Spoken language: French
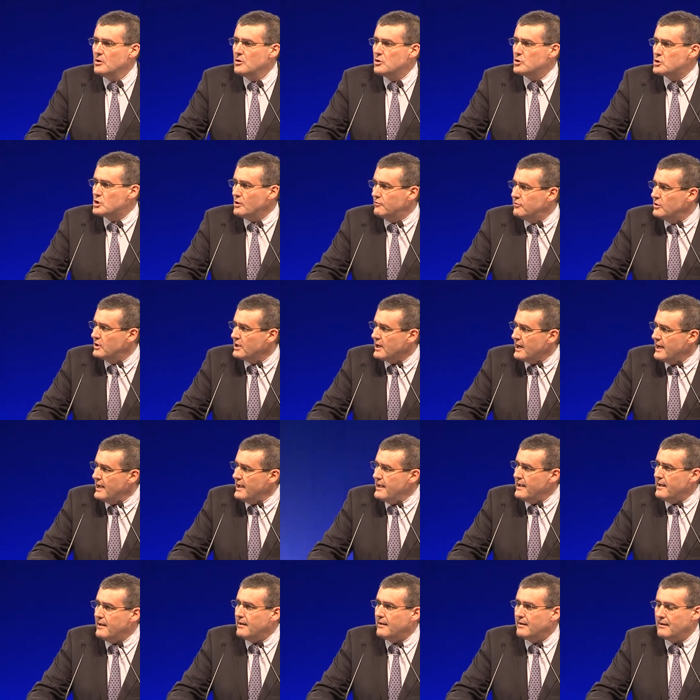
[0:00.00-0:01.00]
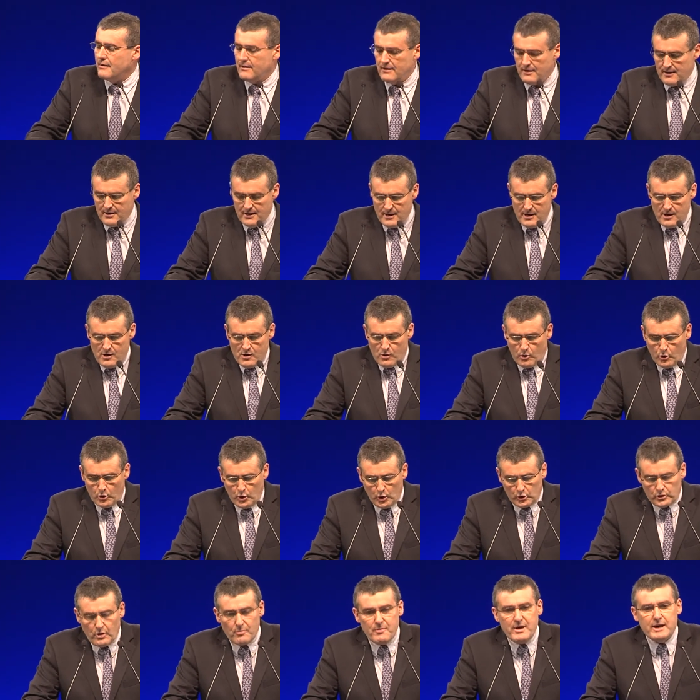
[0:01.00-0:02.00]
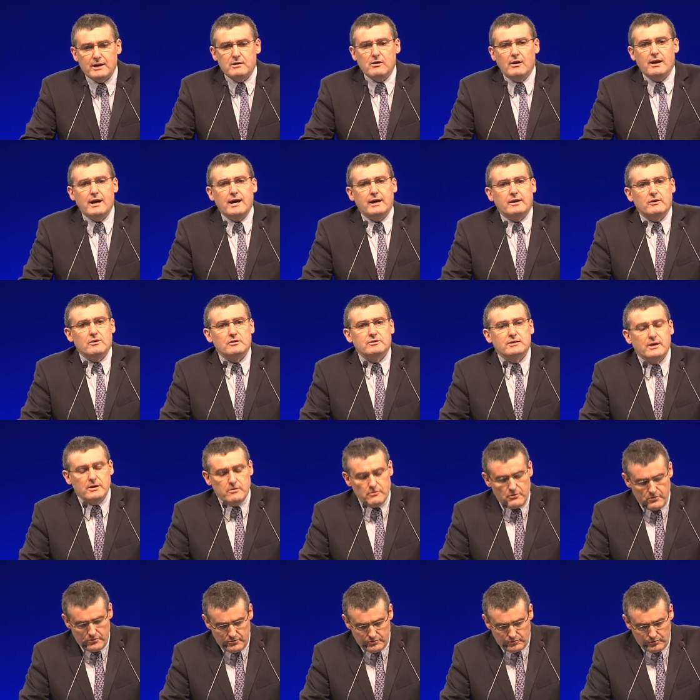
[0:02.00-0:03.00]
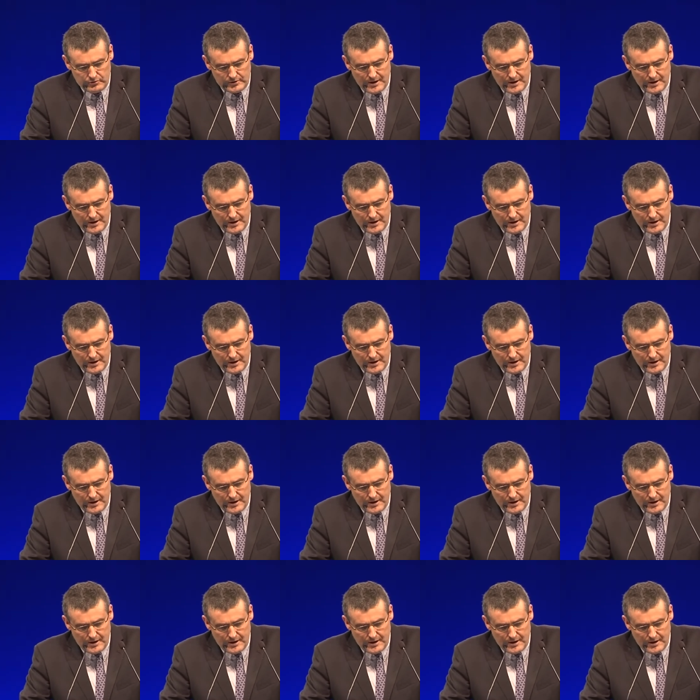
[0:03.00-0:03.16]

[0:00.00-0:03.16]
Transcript: Je voudrais, au nom de mes collègues élus du